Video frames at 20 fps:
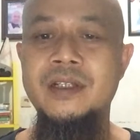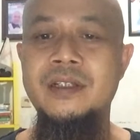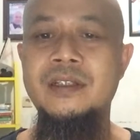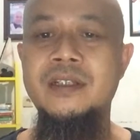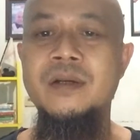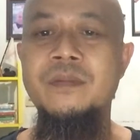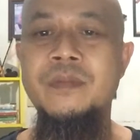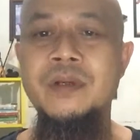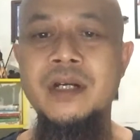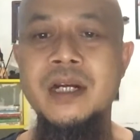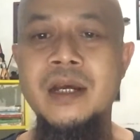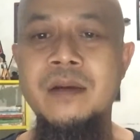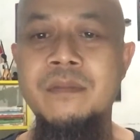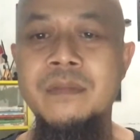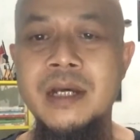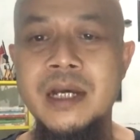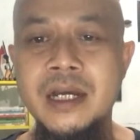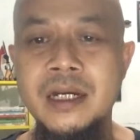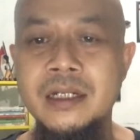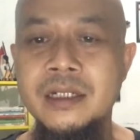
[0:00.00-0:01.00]
yang
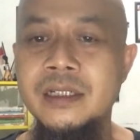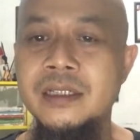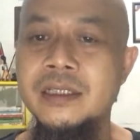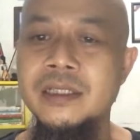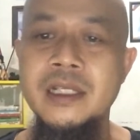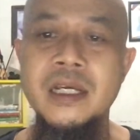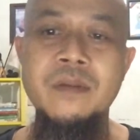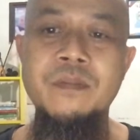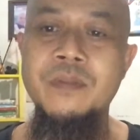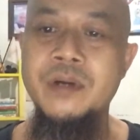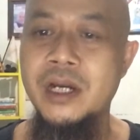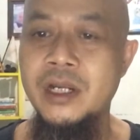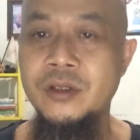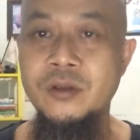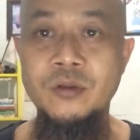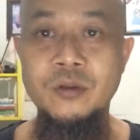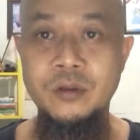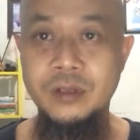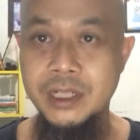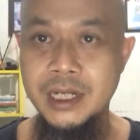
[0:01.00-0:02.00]
bernama Aditya
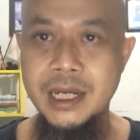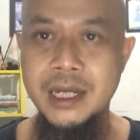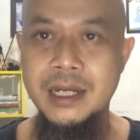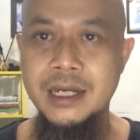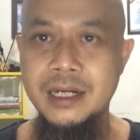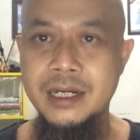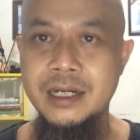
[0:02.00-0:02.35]
Prayoga.